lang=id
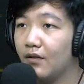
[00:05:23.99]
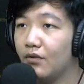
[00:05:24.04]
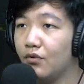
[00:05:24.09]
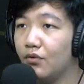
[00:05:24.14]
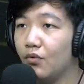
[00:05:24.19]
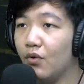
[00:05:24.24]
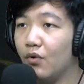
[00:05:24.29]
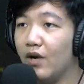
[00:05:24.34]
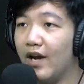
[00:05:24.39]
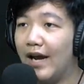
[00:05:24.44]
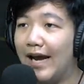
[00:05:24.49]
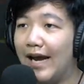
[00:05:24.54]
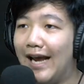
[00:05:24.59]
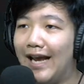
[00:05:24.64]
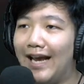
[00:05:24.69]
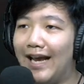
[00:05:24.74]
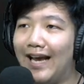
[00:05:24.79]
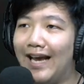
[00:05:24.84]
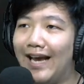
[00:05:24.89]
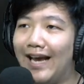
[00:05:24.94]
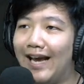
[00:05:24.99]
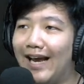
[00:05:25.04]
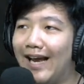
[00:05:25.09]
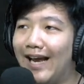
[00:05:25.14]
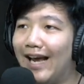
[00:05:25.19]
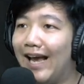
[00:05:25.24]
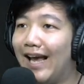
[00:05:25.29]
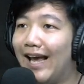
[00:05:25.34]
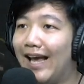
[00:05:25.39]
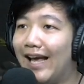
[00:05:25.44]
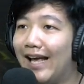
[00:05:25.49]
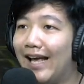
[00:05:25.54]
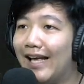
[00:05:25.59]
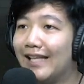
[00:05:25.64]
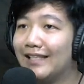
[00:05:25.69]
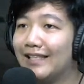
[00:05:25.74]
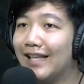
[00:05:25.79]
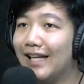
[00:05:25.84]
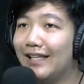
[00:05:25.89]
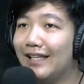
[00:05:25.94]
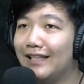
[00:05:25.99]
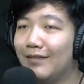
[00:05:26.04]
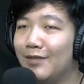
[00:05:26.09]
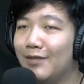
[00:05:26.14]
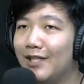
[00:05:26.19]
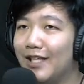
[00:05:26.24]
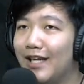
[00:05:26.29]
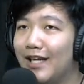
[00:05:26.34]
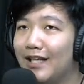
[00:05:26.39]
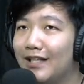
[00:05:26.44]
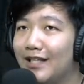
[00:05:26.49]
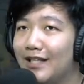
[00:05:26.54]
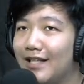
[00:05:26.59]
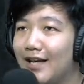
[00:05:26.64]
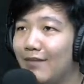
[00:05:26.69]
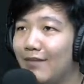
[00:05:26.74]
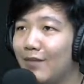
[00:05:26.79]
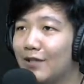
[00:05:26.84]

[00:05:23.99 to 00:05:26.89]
Wes. Sekarang kita bisa naik ke atas ya.